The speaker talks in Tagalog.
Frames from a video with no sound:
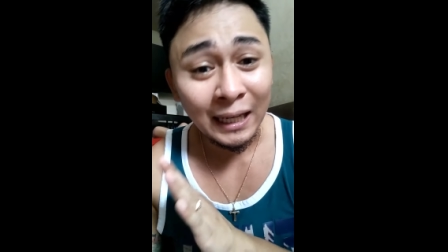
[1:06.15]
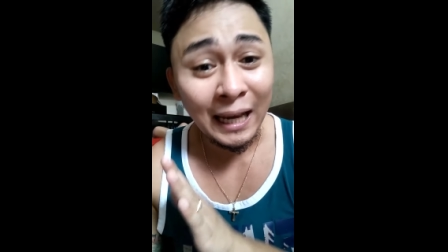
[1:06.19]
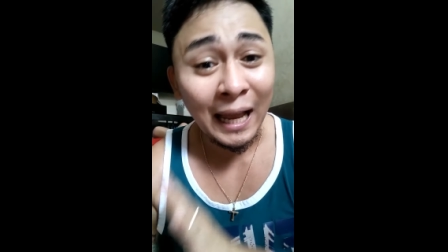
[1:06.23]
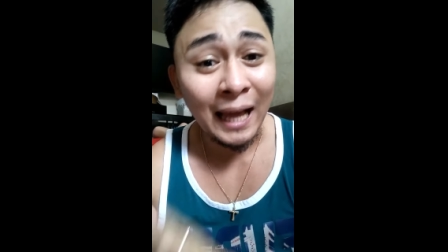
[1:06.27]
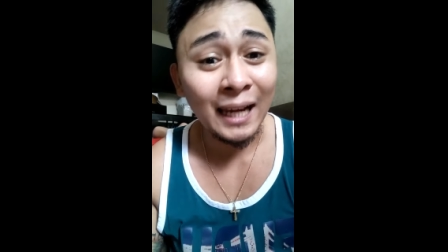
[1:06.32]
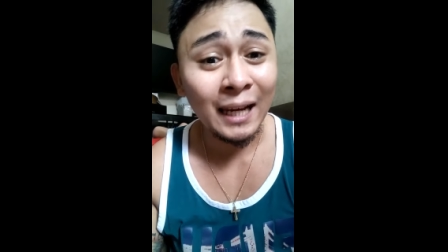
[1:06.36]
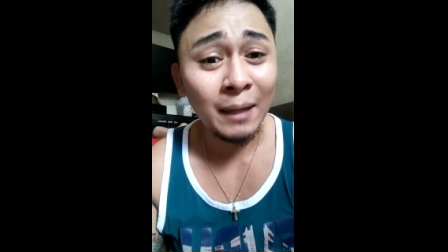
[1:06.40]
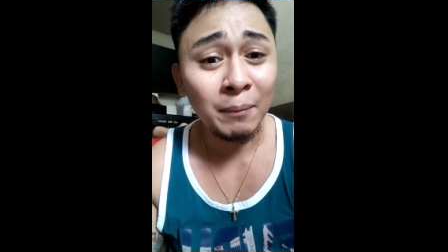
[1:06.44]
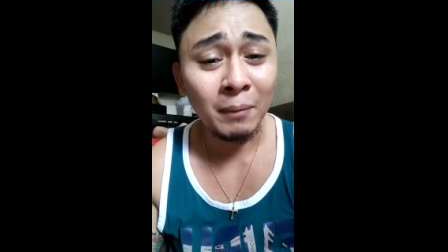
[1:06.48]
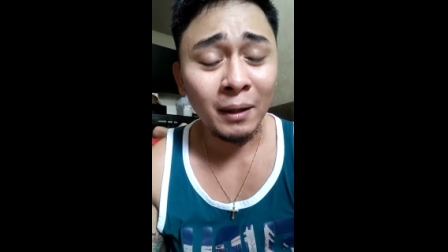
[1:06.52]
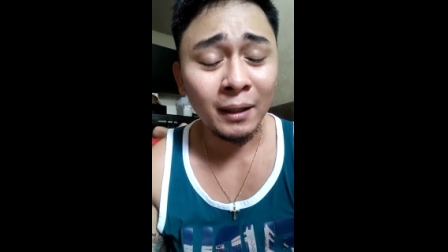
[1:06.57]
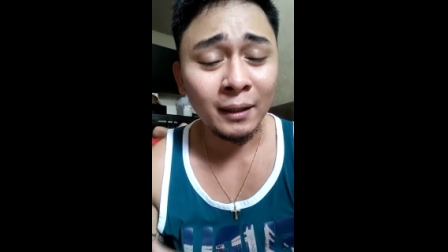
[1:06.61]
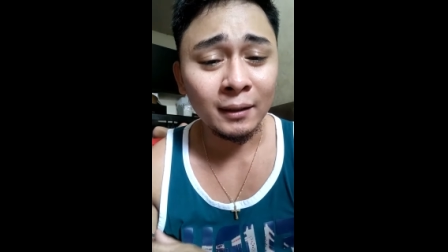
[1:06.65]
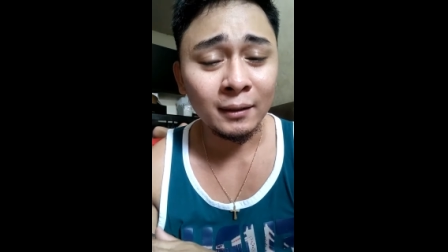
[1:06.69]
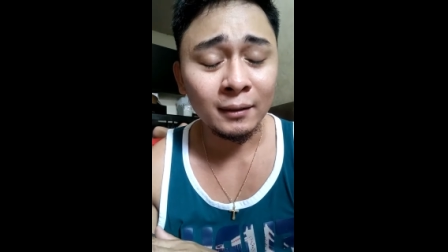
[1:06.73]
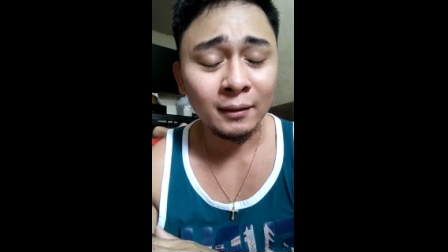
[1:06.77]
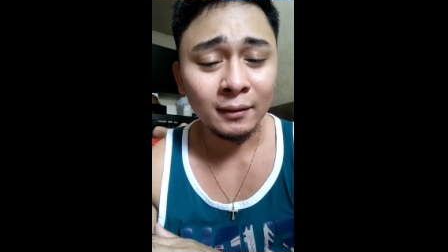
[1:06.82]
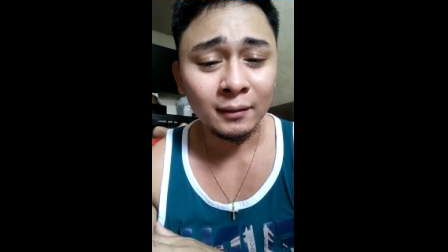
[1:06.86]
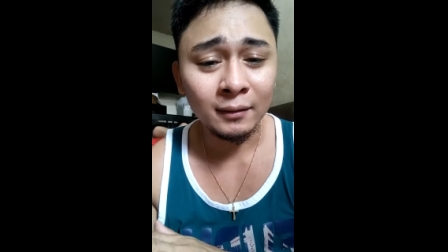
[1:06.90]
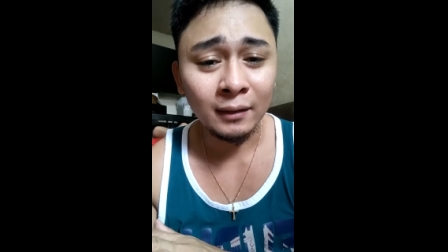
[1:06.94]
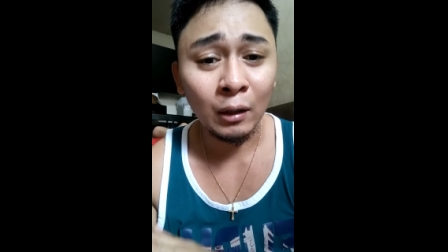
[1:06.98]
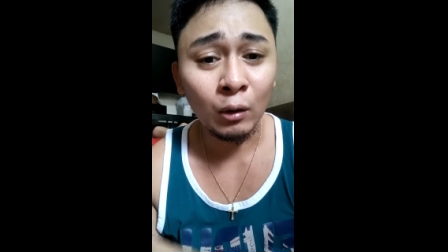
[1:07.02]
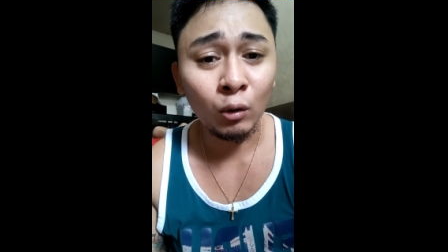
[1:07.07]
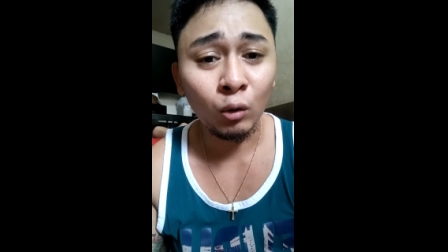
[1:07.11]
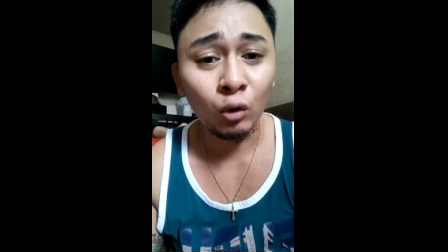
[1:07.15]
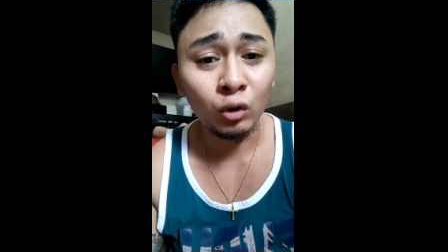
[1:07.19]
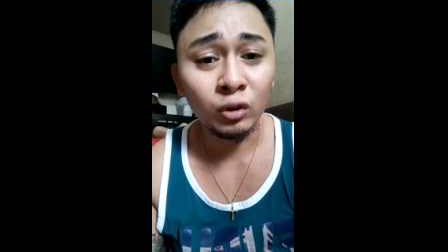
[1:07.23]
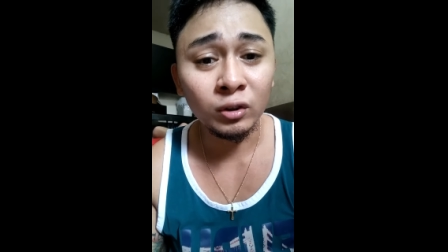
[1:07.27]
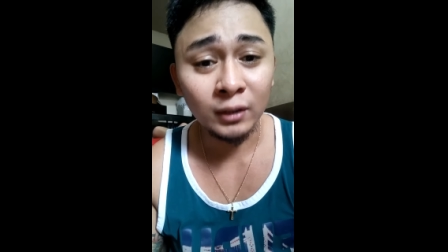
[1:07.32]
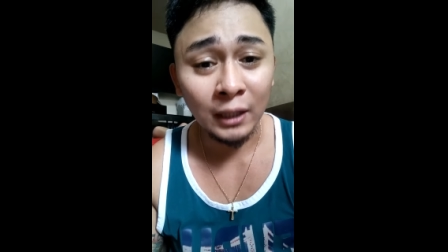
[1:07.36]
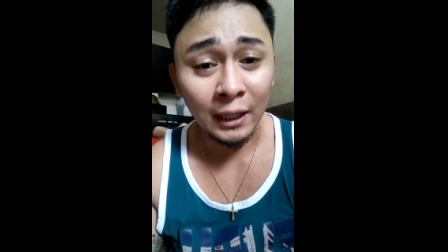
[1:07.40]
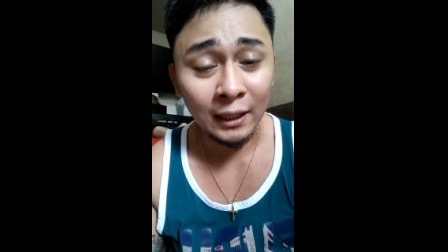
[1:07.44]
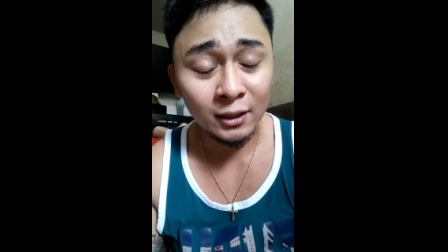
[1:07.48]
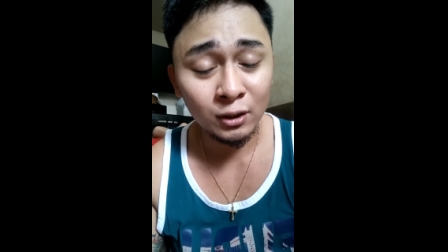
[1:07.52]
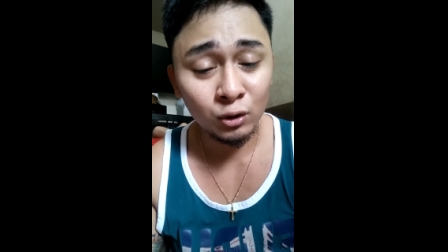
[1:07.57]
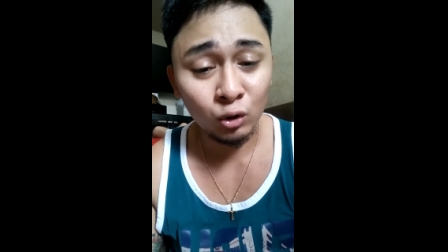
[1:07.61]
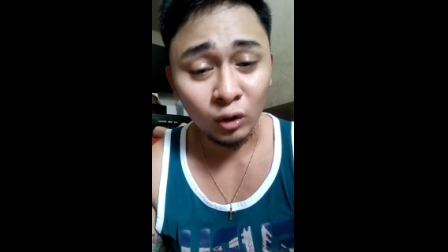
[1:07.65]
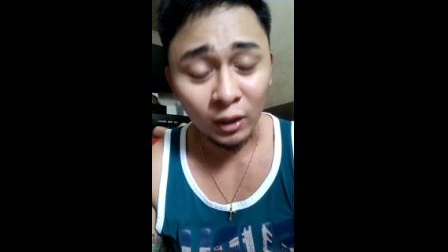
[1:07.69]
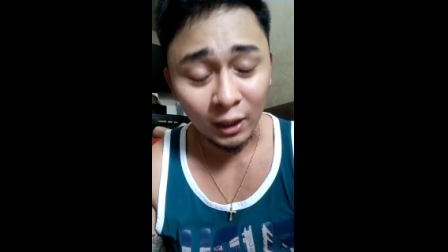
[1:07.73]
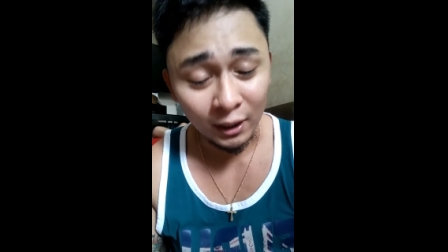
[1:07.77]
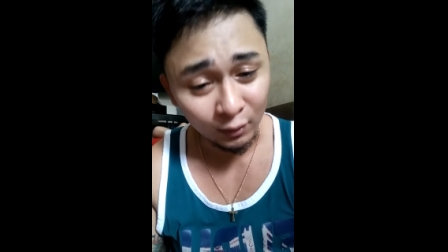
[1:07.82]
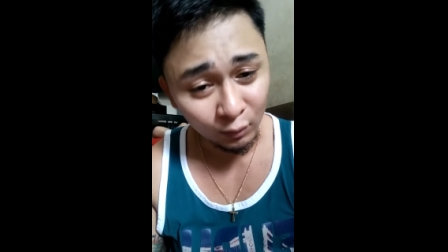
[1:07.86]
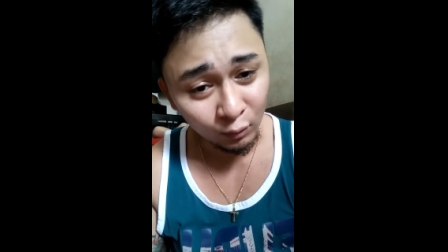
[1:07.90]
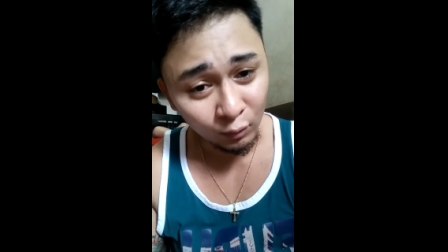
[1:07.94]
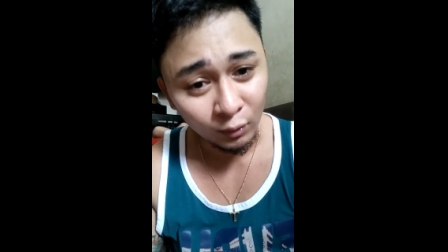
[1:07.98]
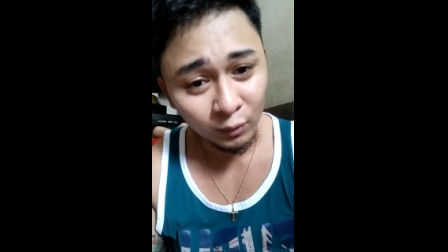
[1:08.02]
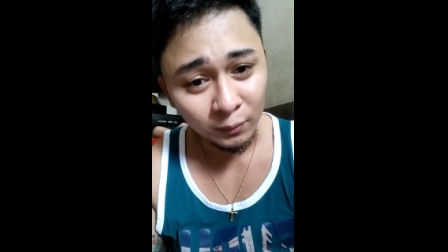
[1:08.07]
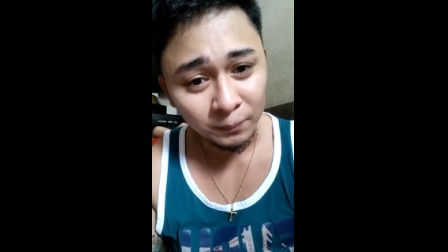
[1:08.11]
nilalaman ng konteksto
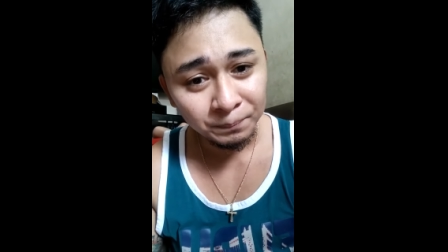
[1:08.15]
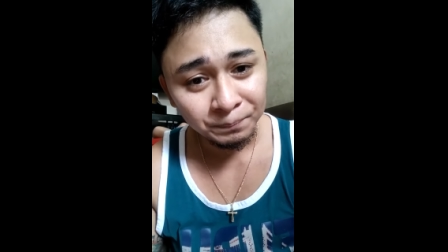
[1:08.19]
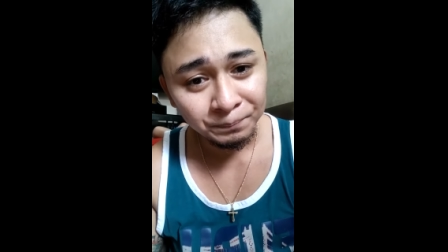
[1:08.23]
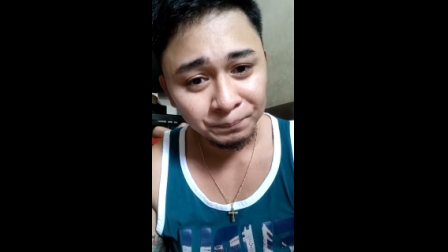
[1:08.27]
na ito.